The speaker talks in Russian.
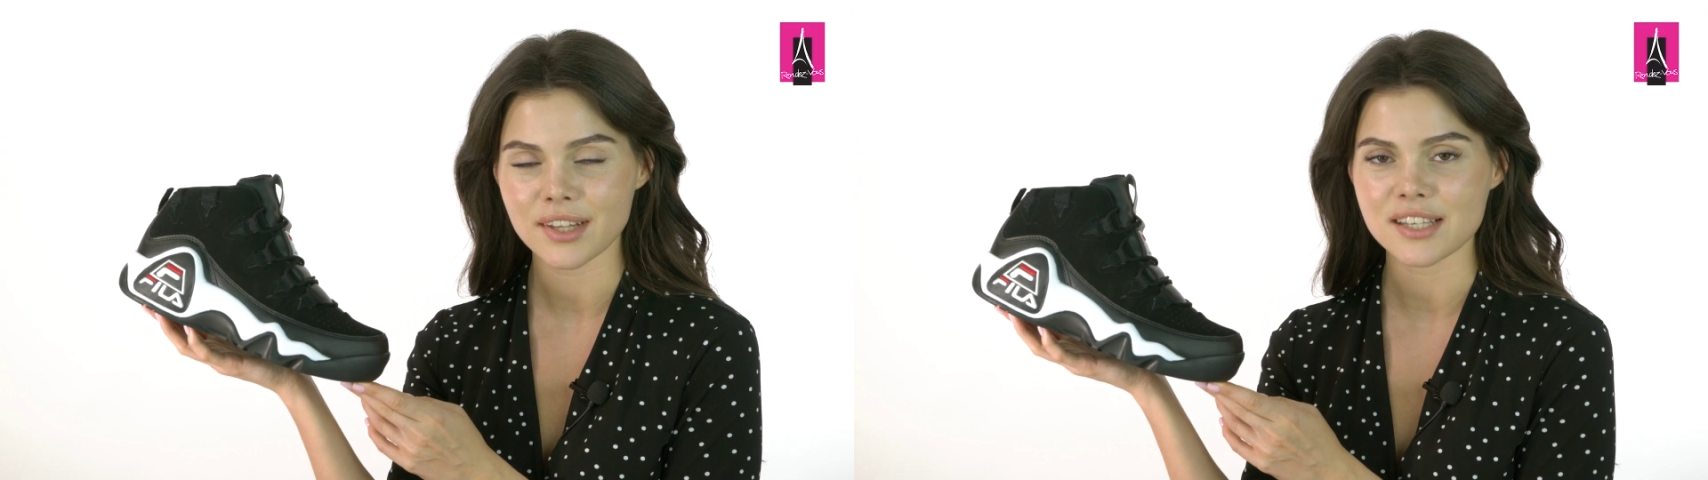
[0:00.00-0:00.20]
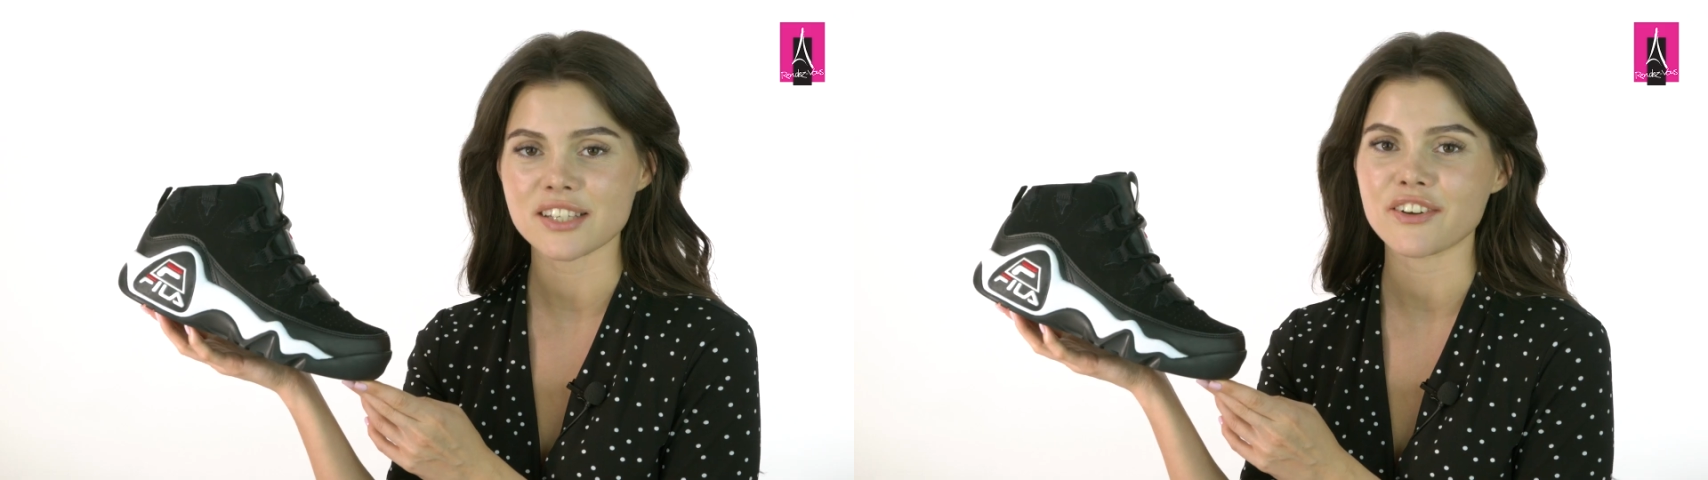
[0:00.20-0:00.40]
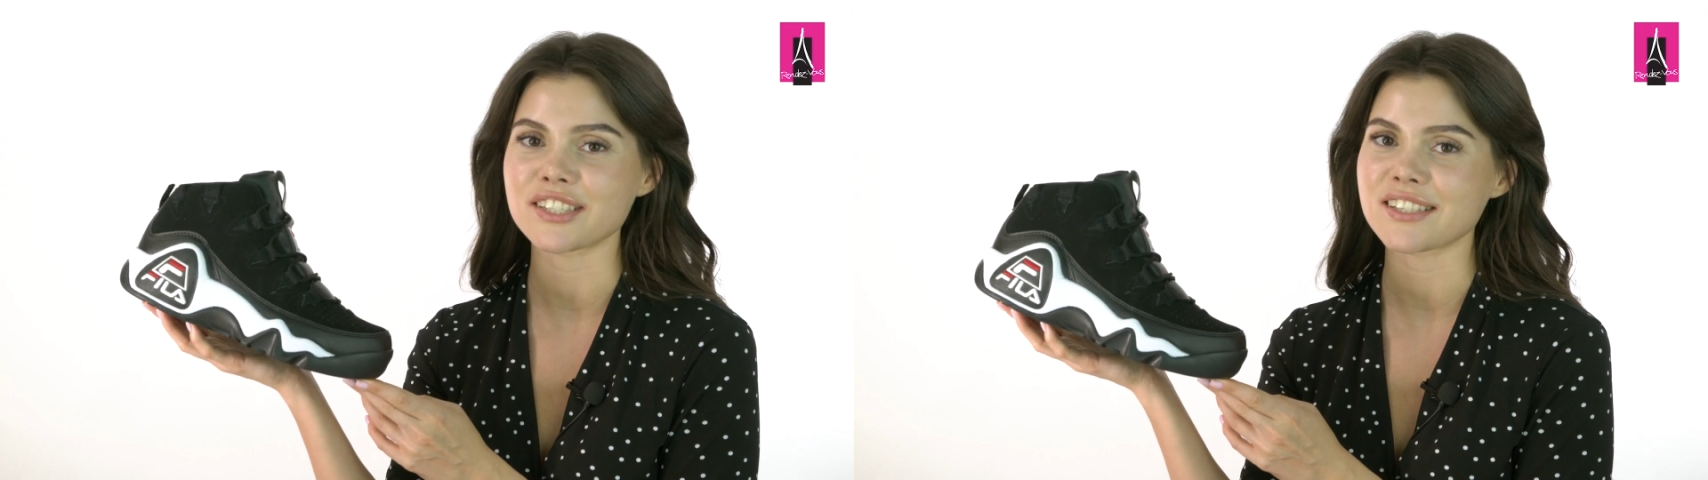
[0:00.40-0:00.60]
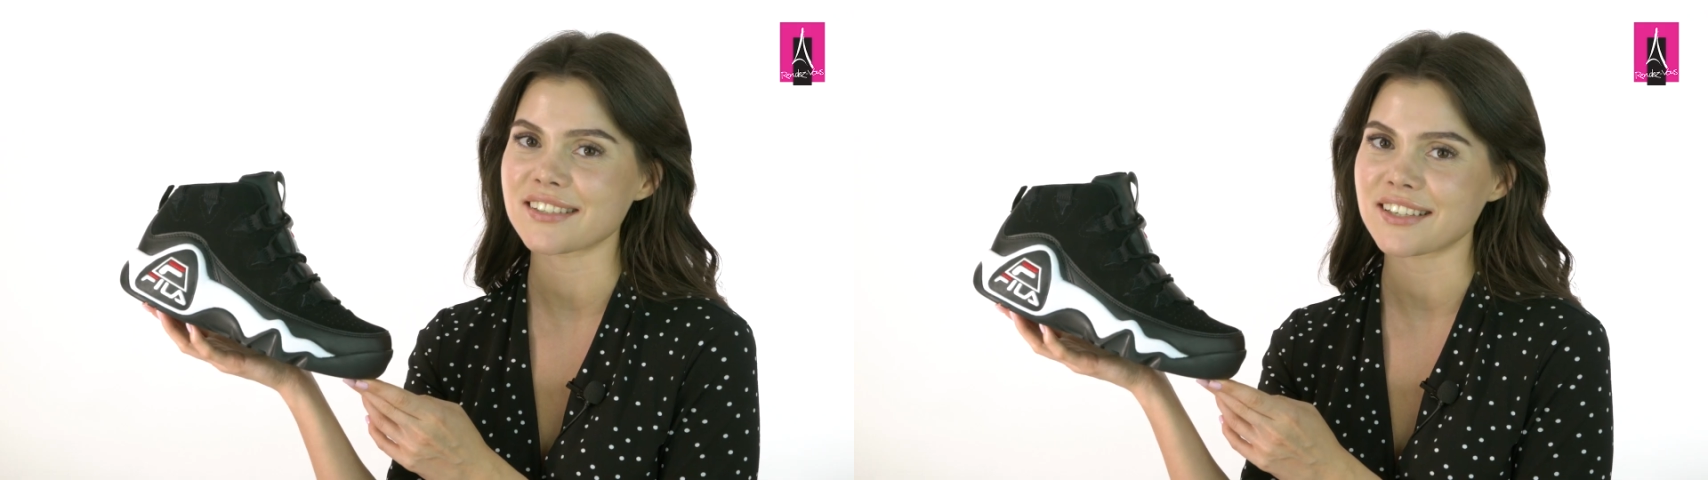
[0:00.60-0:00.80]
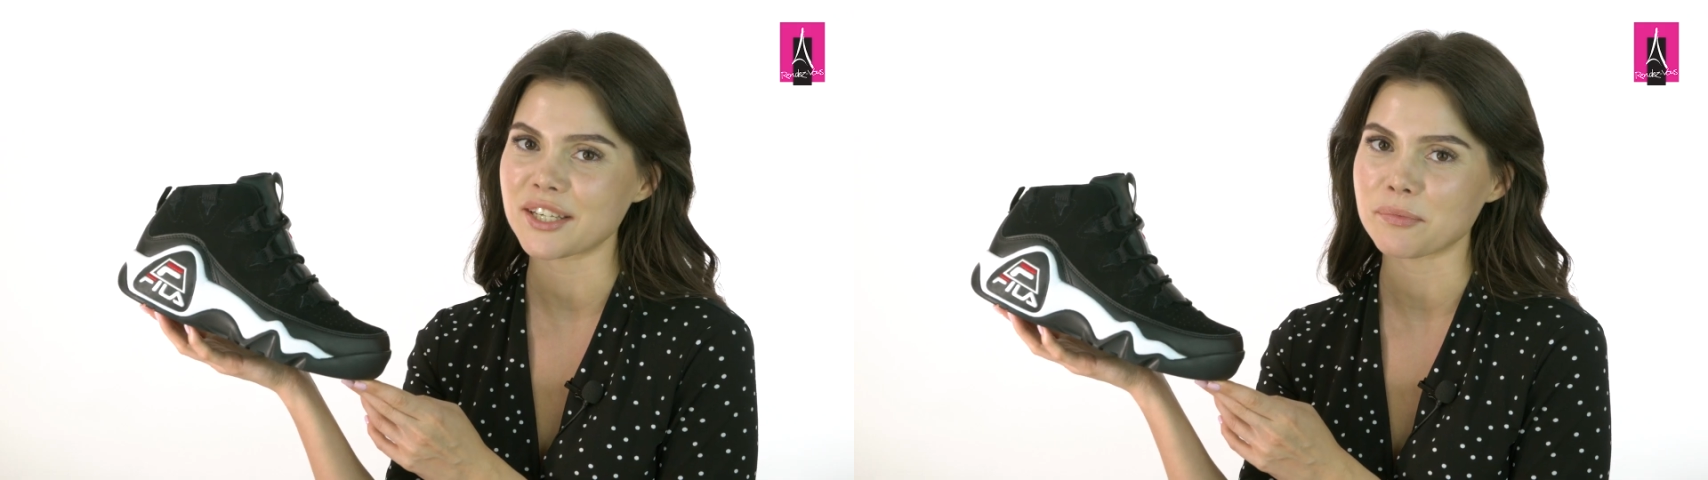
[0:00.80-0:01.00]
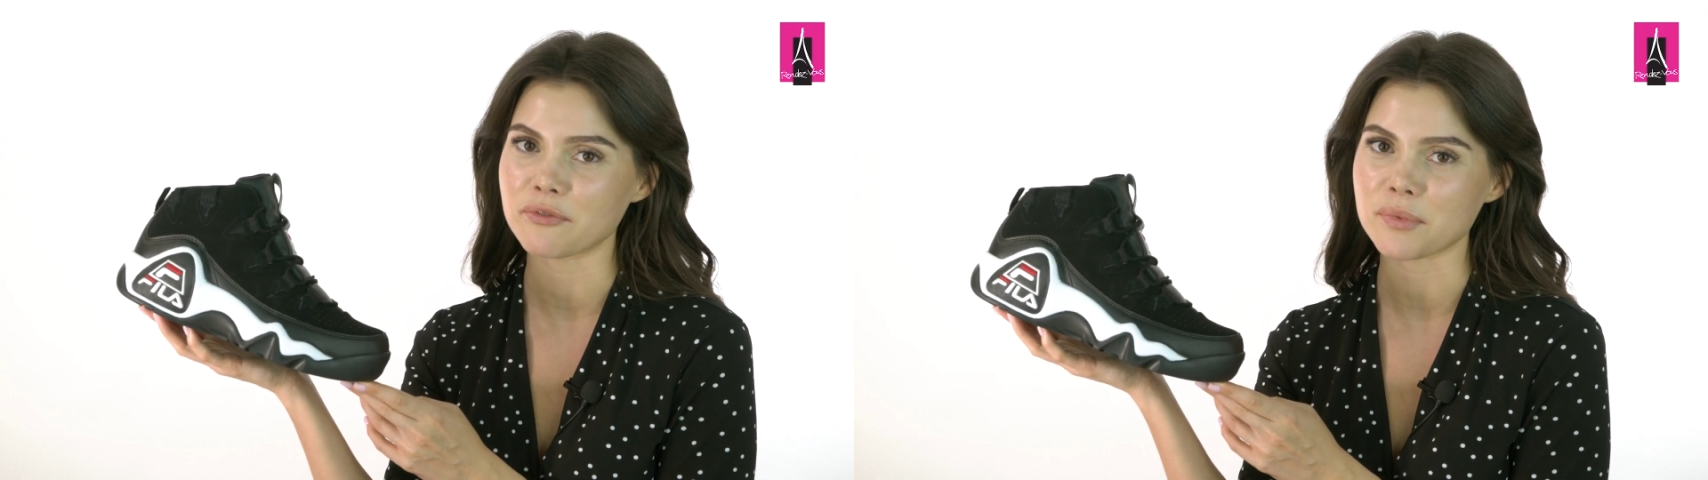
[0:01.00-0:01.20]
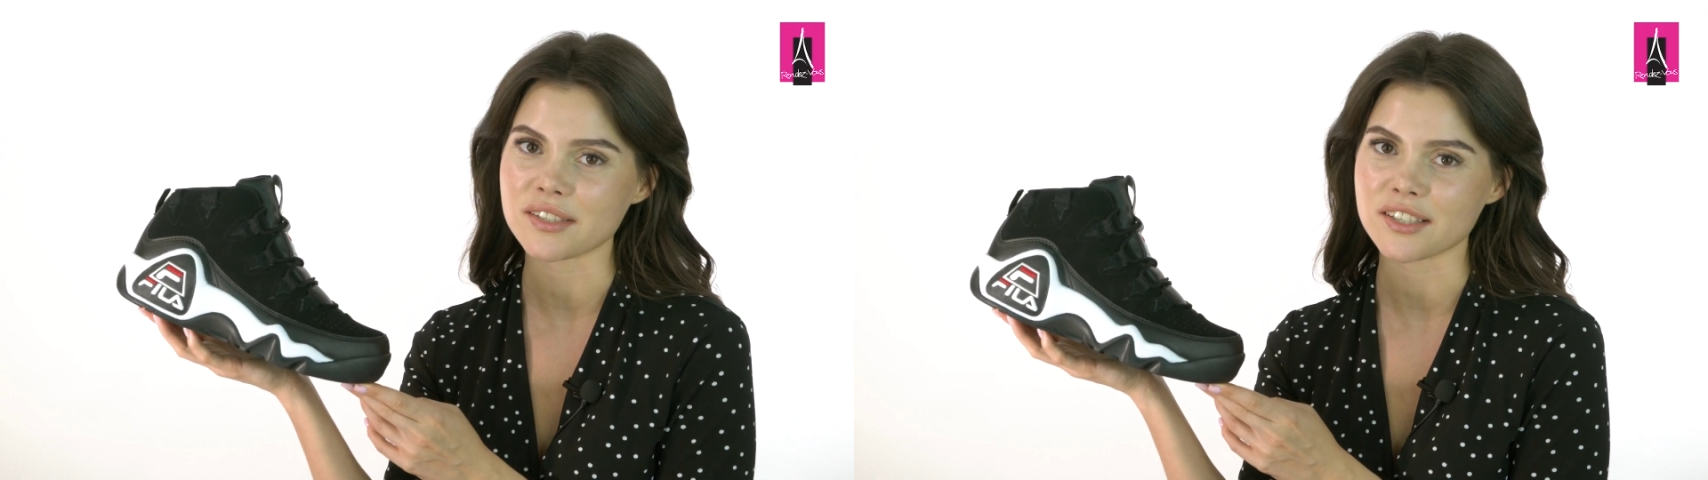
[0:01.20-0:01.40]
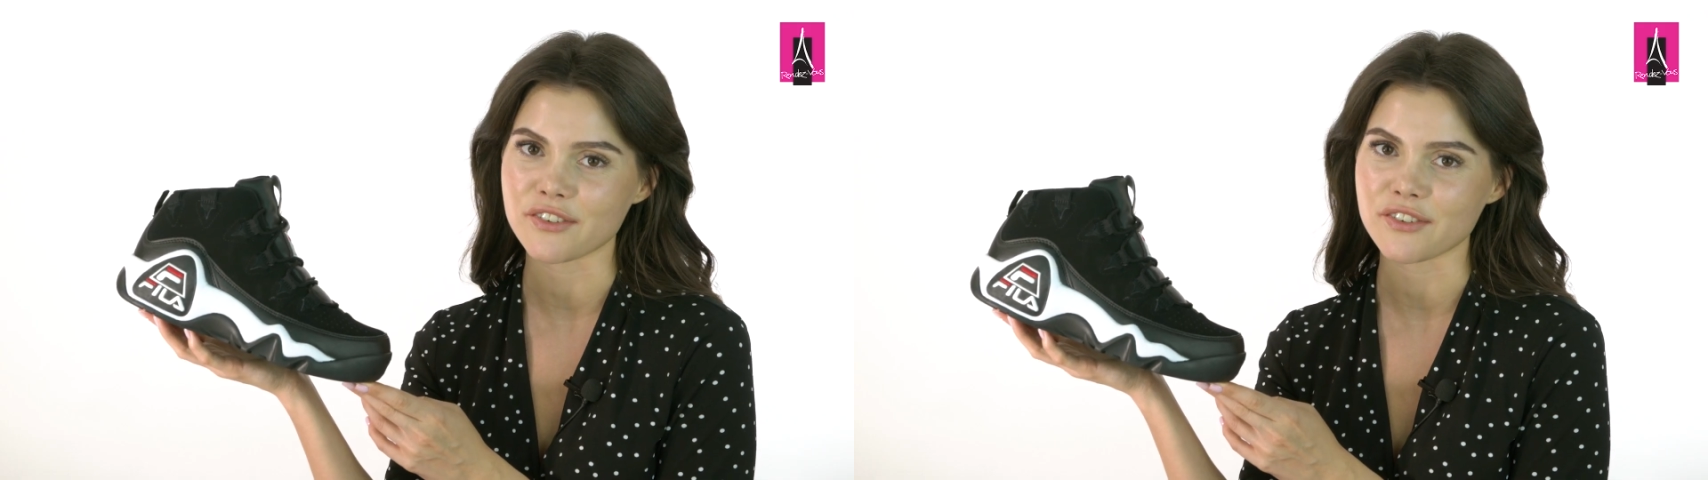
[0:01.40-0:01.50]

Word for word: Оставайтесь стильными вместе с